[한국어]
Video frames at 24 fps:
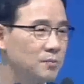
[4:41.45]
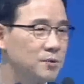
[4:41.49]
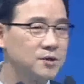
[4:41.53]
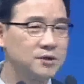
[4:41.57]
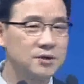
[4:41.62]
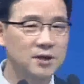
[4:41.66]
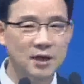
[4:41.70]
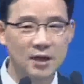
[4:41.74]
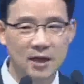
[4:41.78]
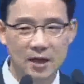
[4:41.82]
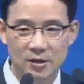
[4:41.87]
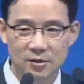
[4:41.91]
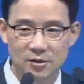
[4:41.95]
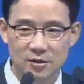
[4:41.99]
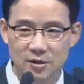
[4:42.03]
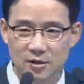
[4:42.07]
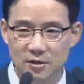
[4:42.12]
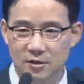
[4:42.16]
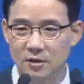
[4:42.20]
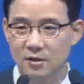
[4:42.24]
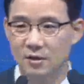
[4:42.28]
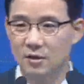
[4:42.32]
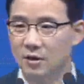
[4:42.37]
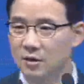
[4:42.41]
비슷한
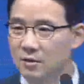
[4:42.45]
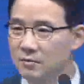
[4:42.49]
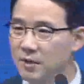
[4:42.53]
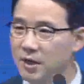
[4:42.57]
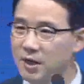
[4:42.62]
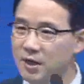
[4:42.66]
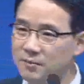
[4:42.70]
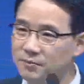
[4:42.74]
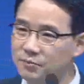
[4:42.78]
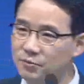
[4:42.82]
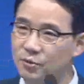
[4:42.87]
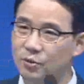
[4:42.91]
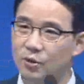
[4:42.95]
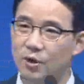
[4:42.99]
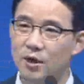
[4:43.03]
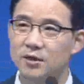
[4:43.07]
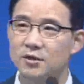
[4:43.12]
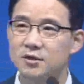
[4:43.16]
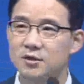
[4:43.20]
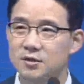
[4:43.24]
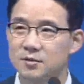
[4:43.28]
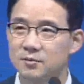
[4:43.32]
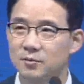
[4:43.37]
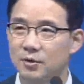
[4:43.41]
아저씨들이 얼마나
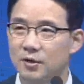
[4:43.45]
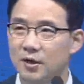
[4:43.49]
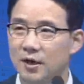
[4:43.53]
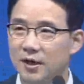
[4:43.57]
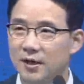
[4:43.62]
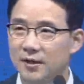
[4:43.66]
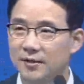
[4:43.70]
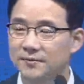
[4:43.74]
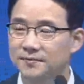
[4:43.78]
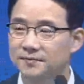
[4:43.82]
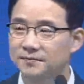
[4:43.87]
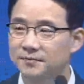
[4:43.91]
부러워하는지 몰라요.